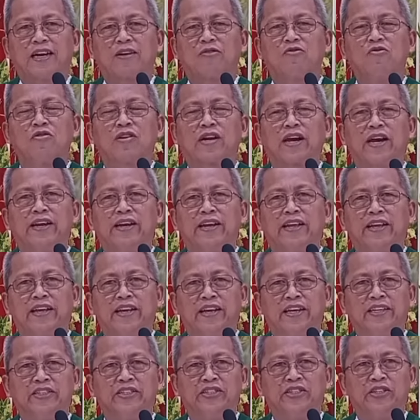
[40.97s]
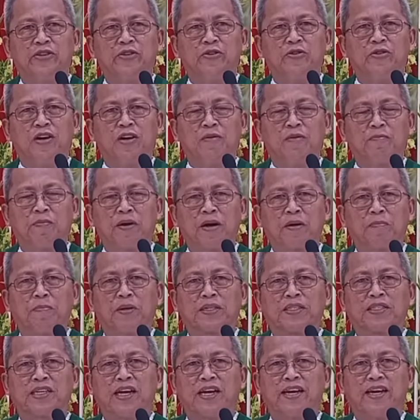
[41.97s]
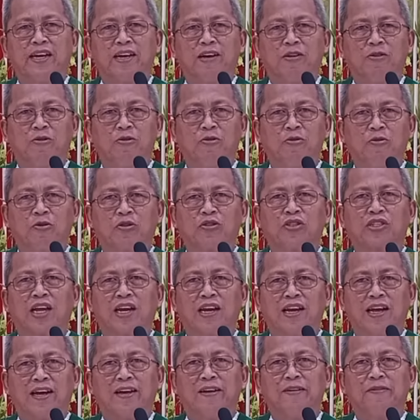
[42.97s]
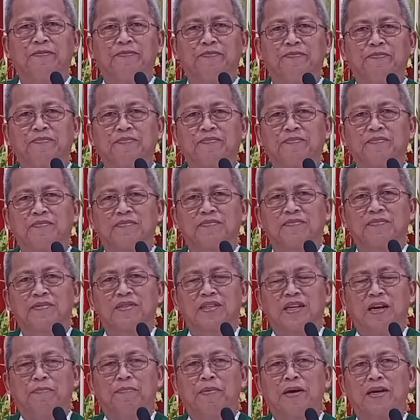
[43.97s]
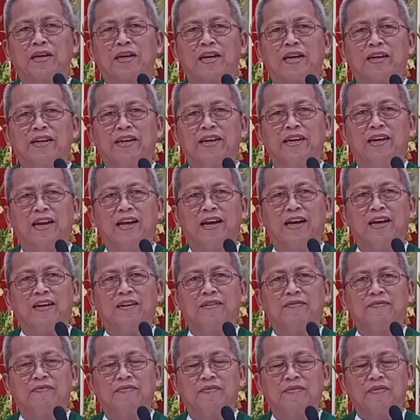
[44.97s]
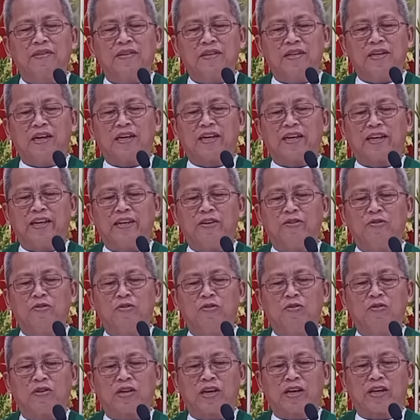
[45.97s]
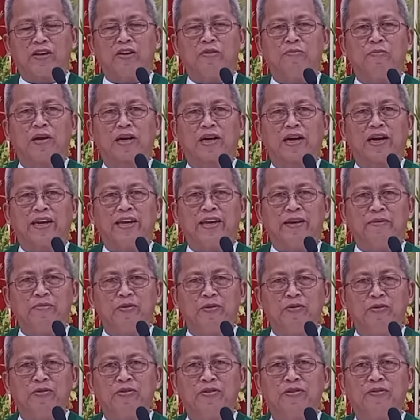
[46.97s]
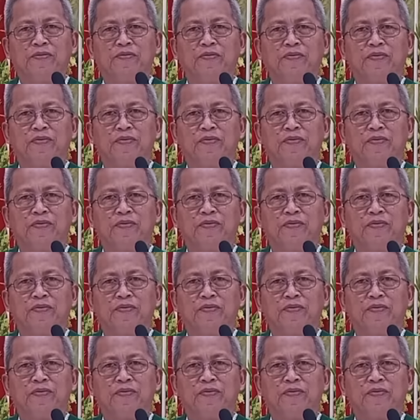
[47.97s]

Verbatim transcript: dako kining isyu ang pagpasaylo og sala nga para nila ang Ginoo ra gyud makahibong